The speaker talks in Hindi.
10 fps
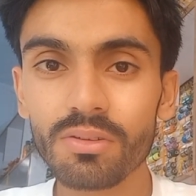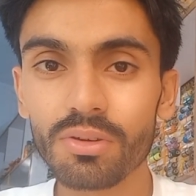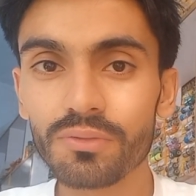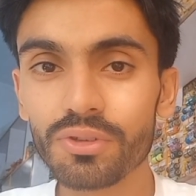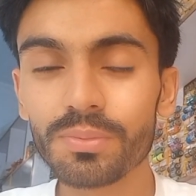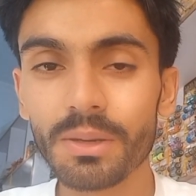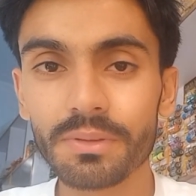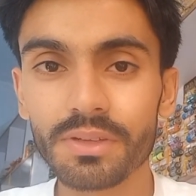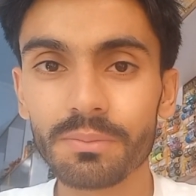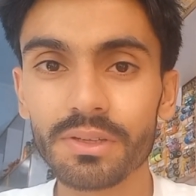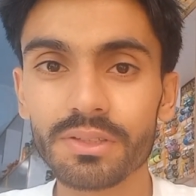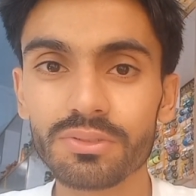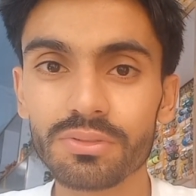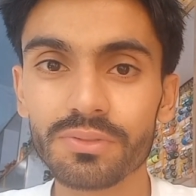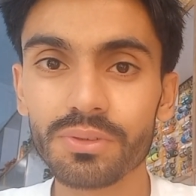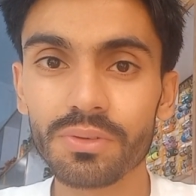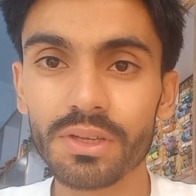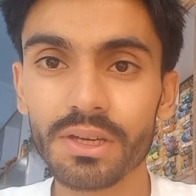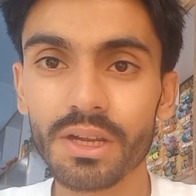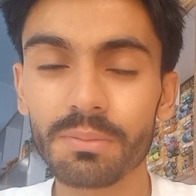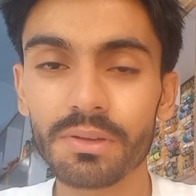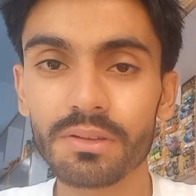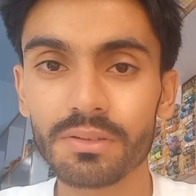और व्यूज़ भी आपके सामने है जो उस वीडियो को देख रहे हैं आपके